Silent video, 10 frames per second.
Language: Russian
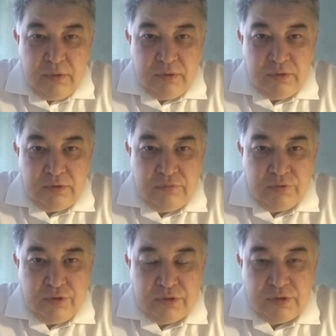
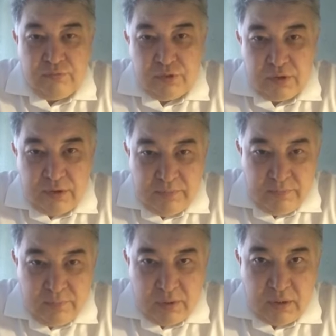Сегодня сводка
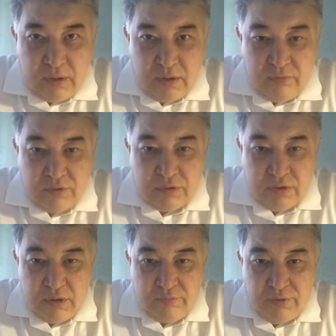по
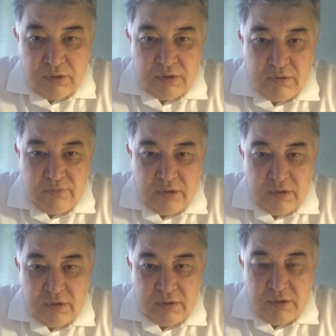коронавирусной инфекции
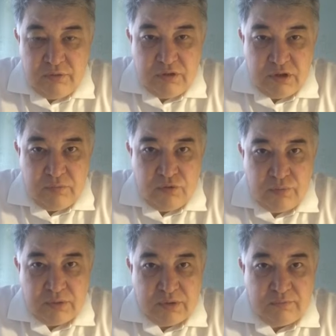выглядит следующим
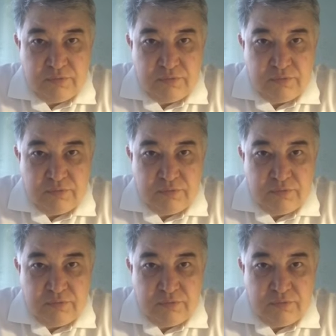образом.